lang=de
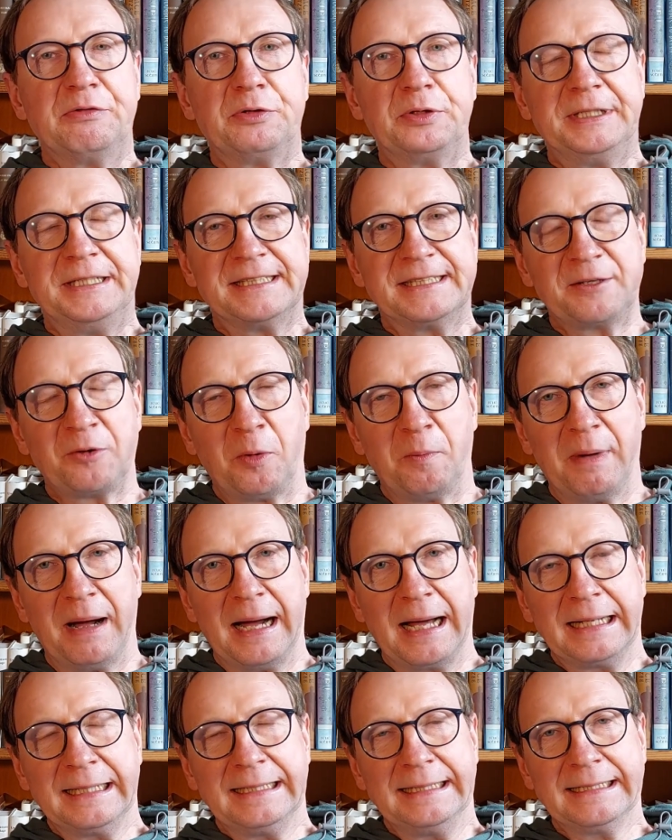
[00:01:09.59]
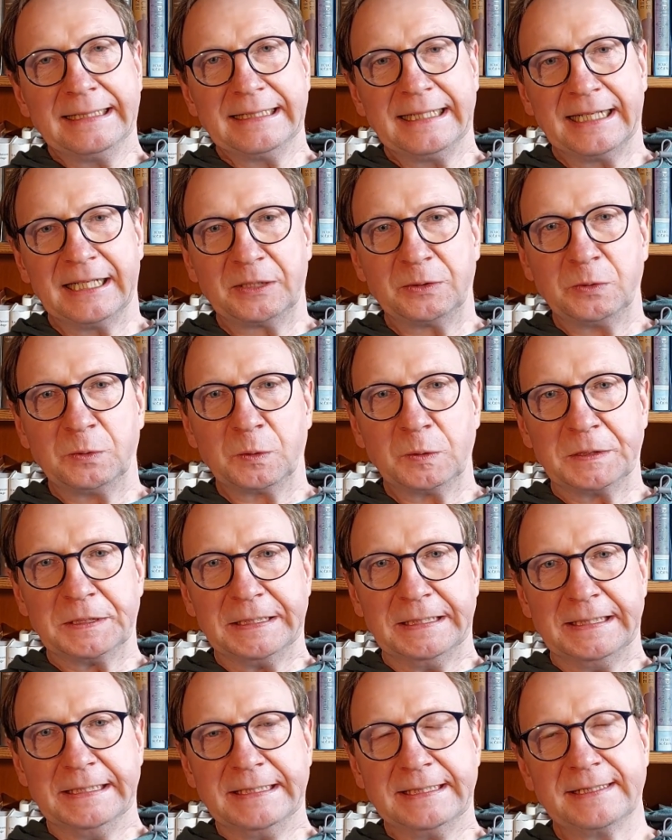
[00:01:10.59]
Für diesen Roman
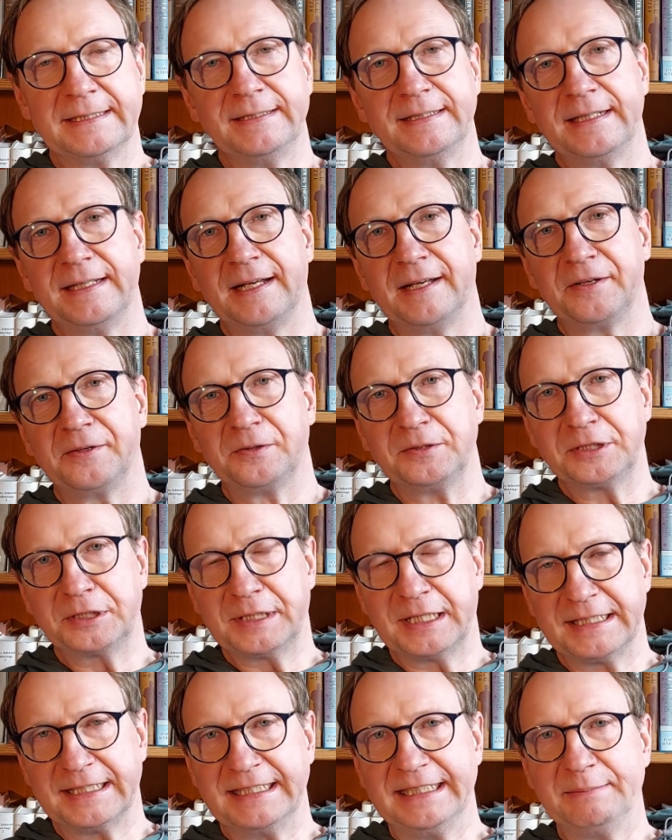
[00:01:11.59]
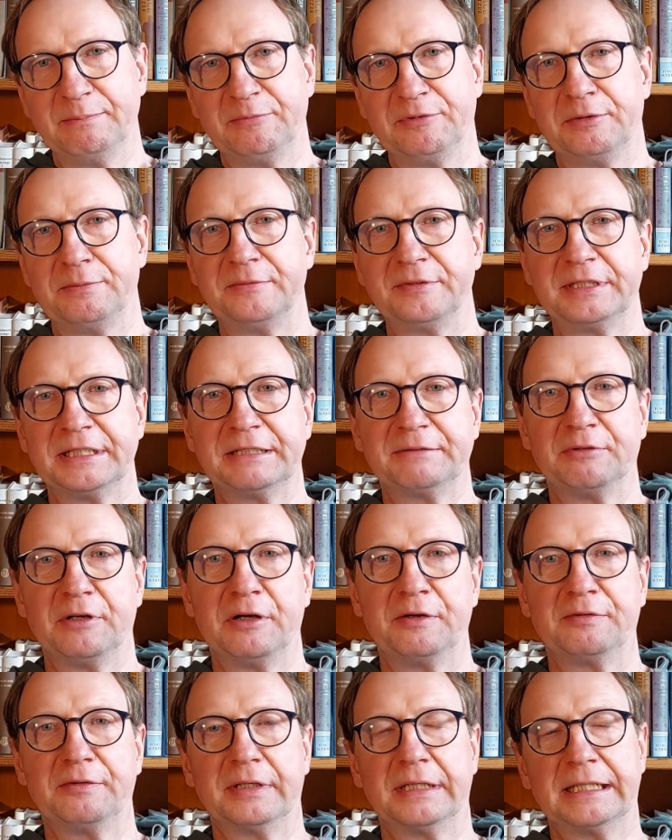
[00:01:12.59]
Arturus Insel, der 1957
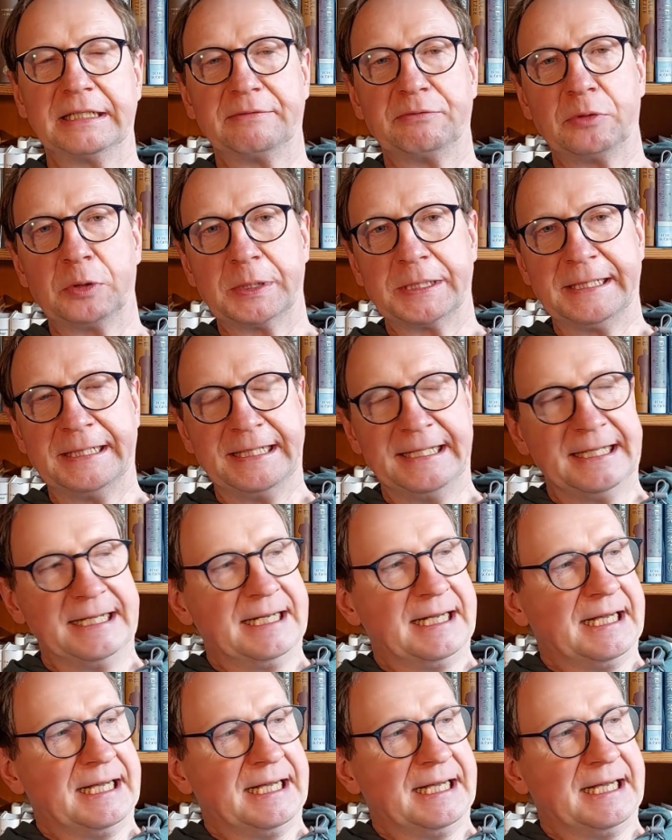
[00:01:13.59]
veröffentlicht wurde,